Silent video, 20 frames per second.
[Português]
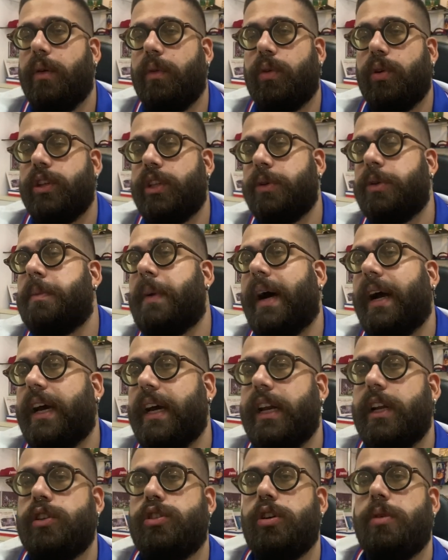Um conteúdo
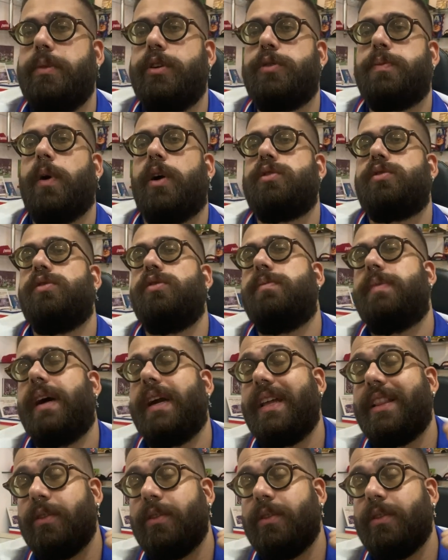bacana sobre o Esporte Clube Bahia.